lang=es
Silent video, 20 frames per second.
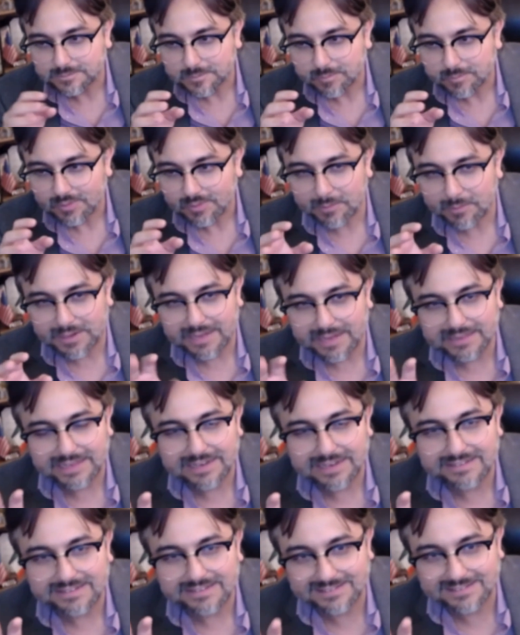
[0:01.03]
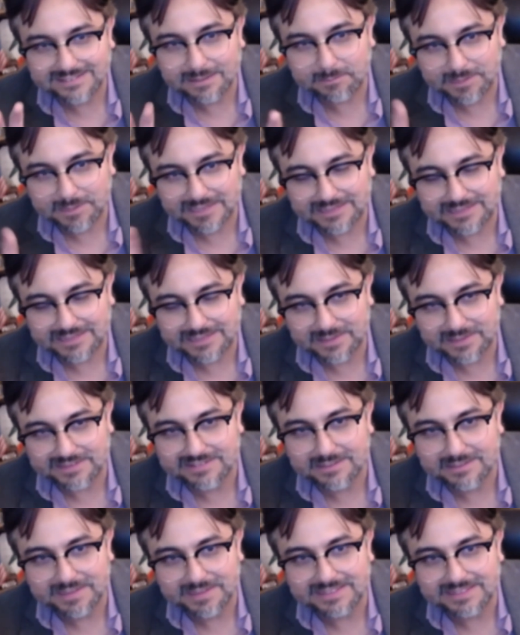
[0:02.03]
para analizar esta parte
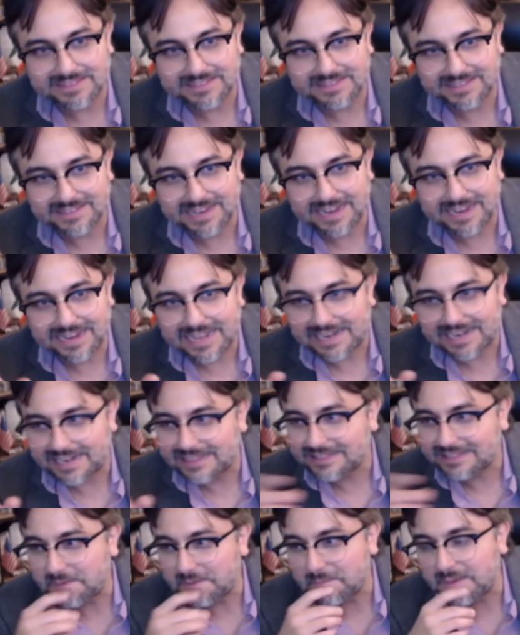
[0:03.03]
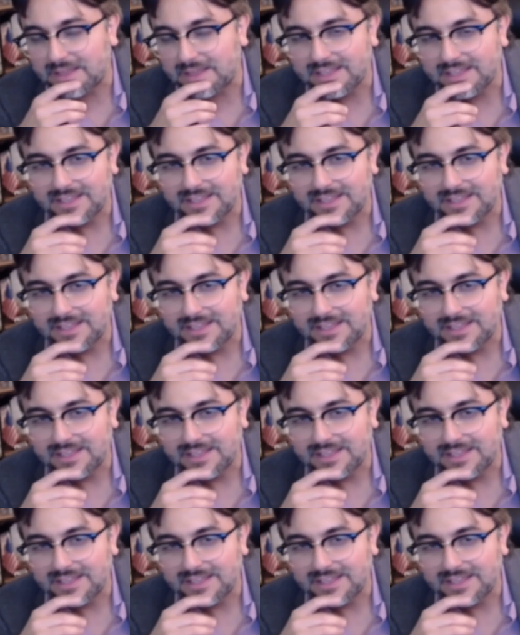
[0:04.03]
precisamente de la narrativa.